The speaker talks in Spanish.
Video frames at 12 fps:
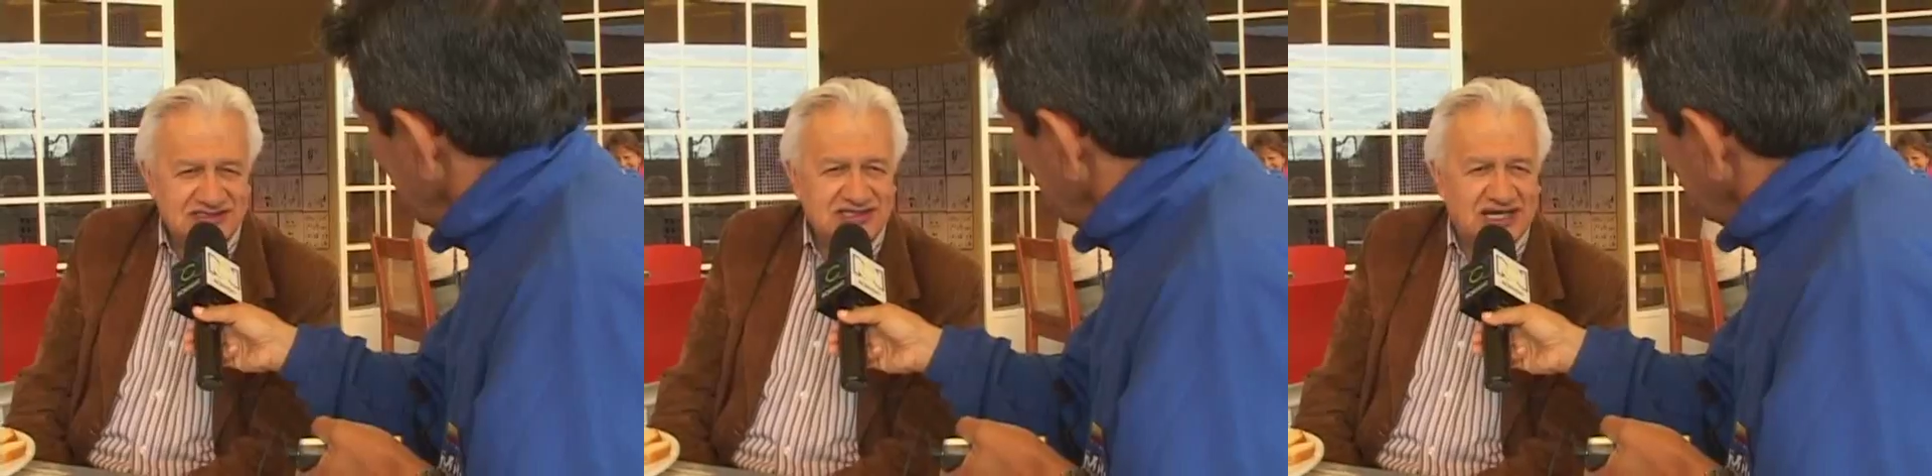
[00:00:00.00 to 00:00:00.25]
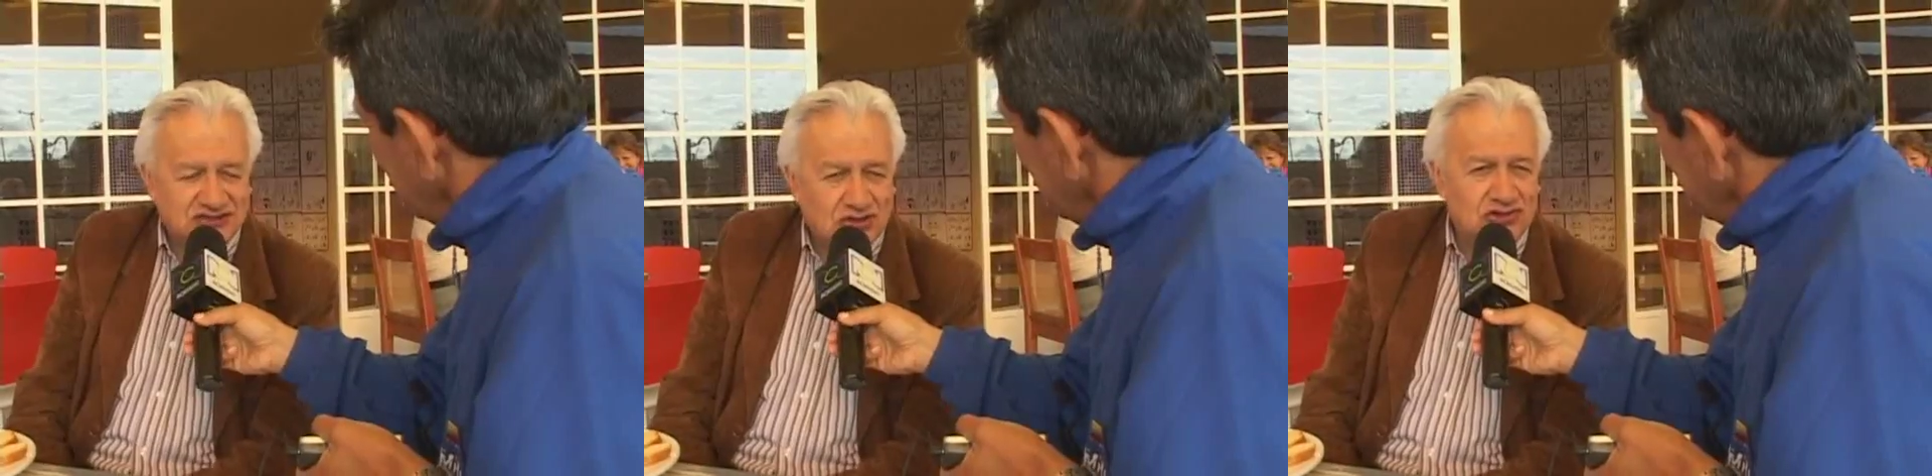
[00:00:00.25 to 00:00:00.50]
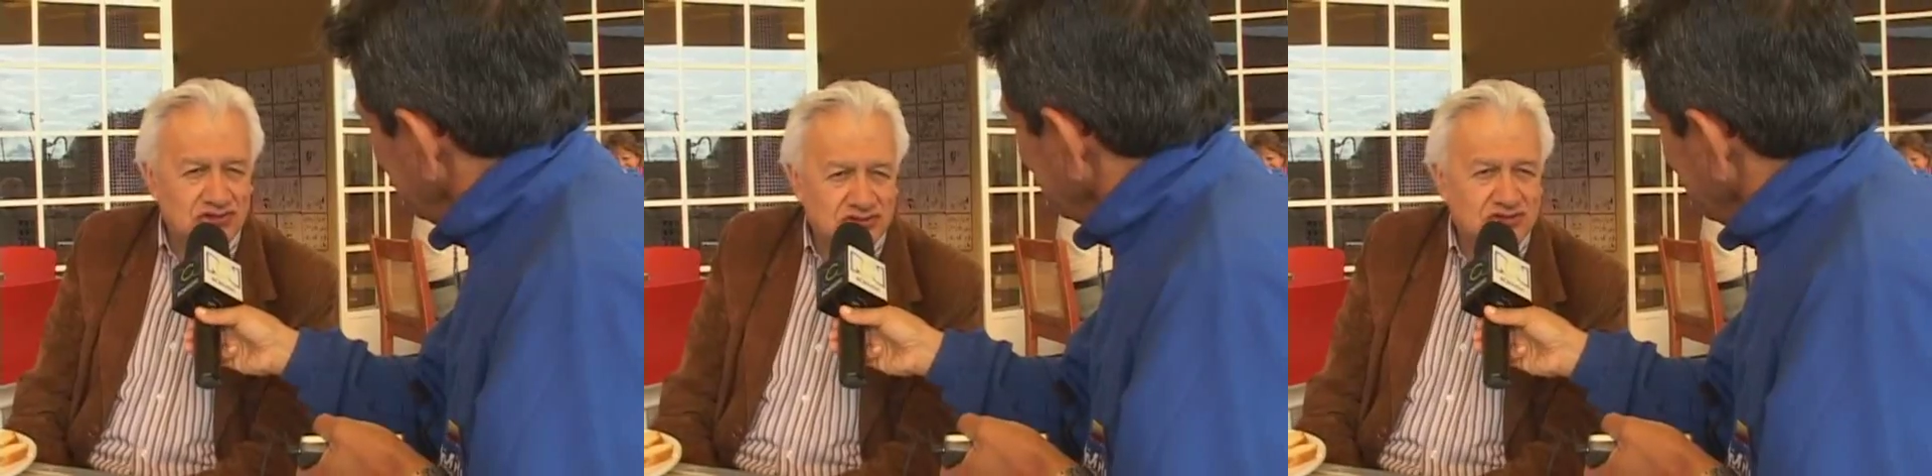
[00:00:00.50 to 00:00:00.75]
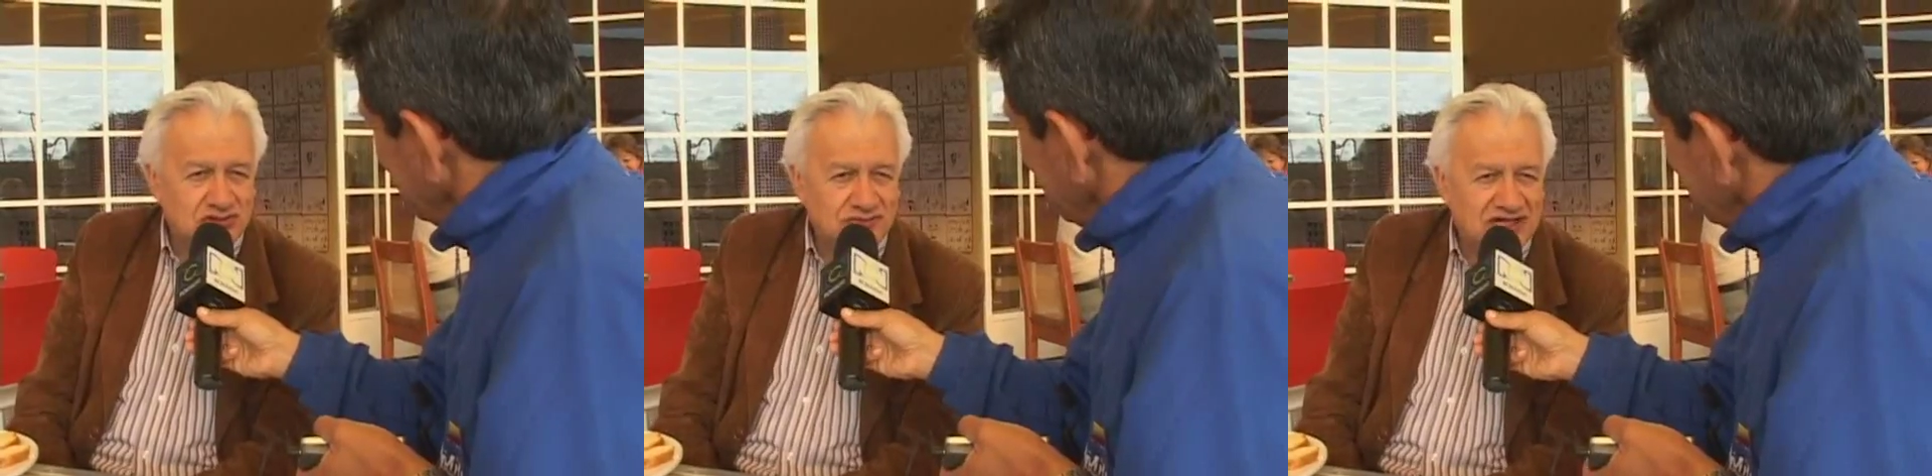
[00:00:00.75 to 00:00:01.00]
y a todos los
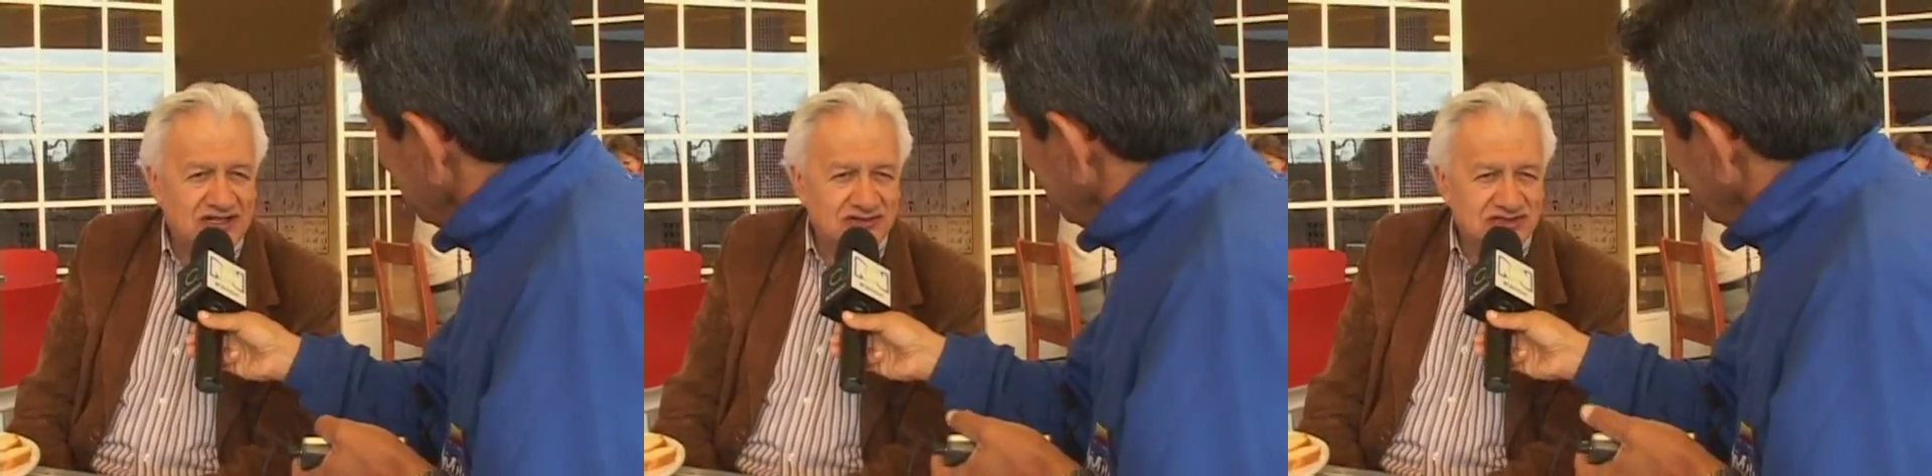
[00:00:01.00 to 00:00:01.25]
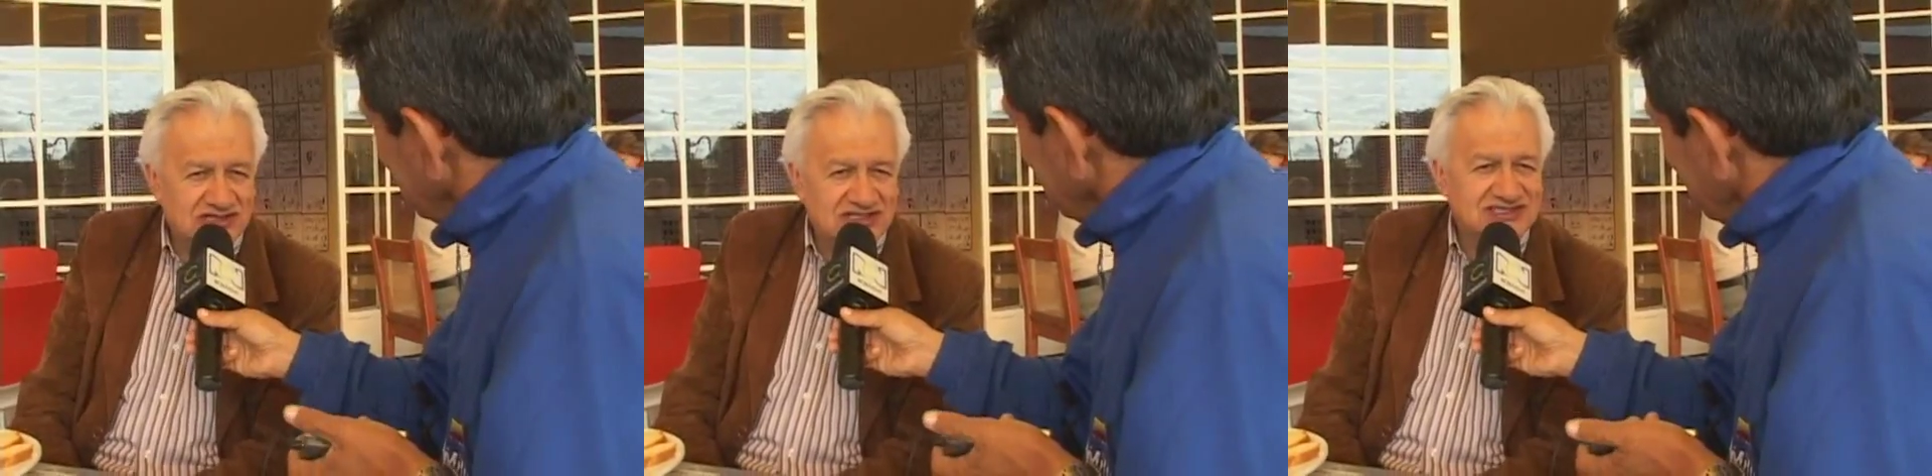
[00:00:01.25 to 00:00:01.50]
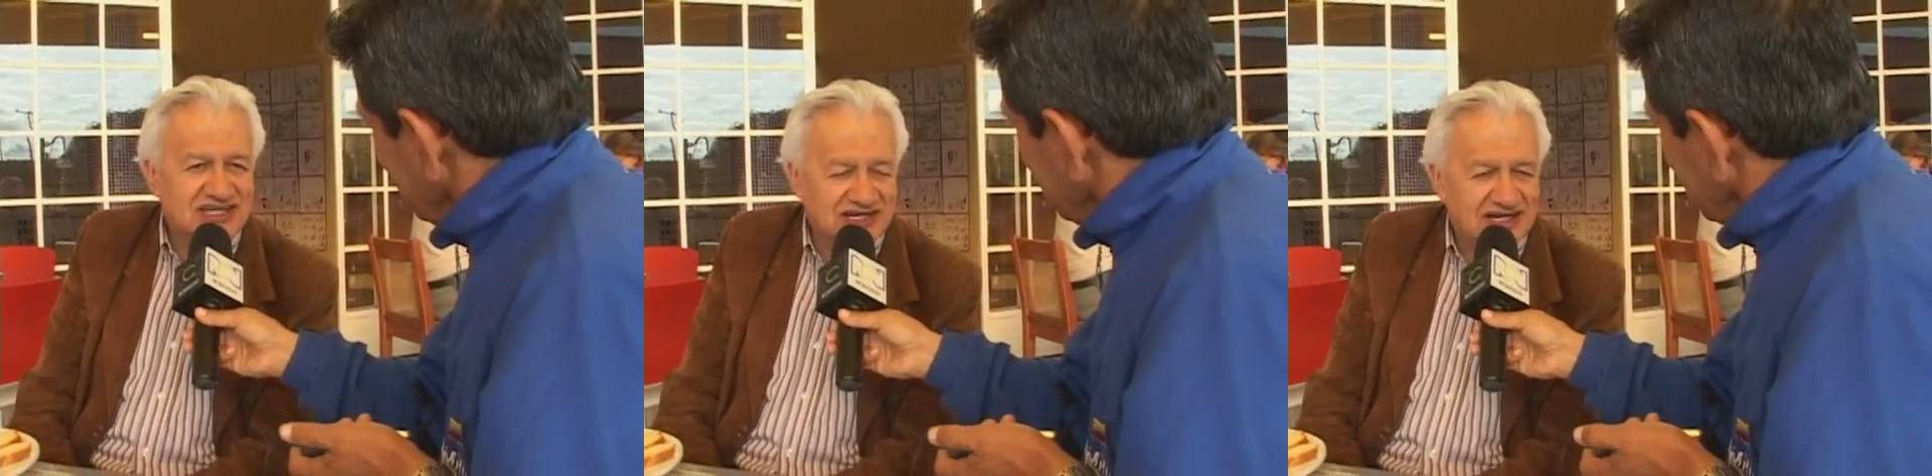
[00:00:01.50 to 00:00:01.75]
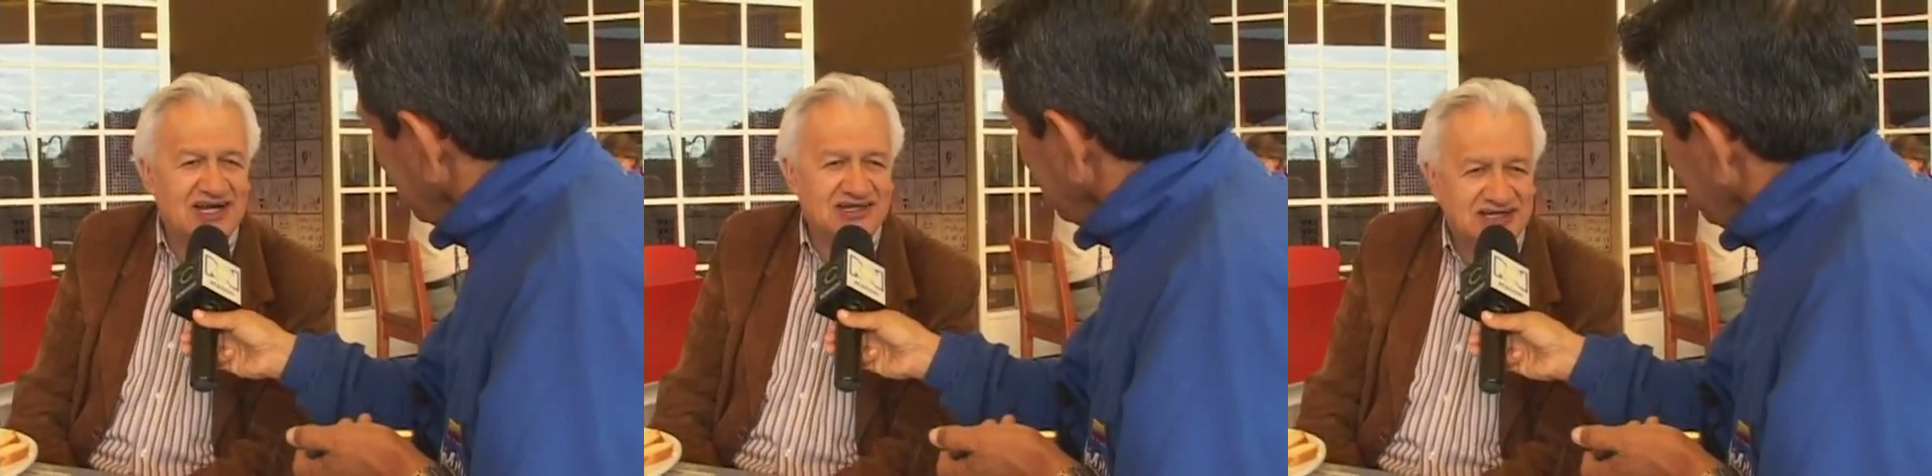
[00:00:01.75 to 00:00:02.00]
colombianos en esta
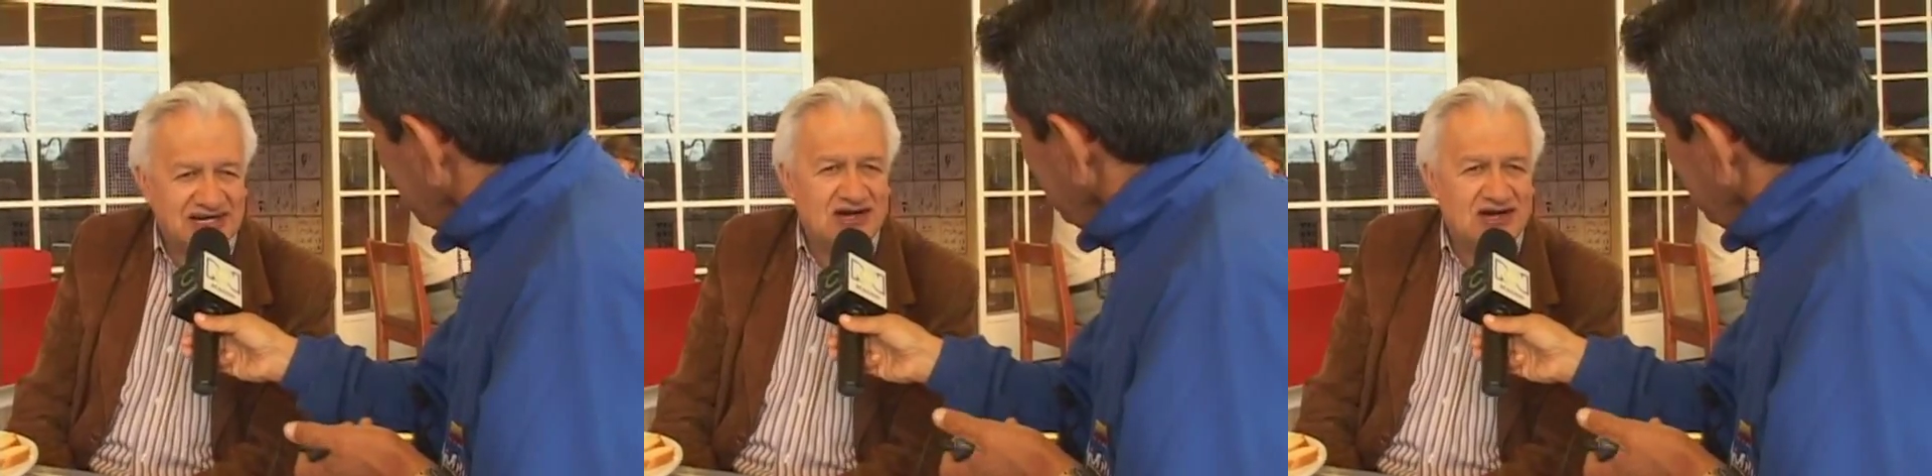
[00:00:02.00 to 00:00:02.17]
gran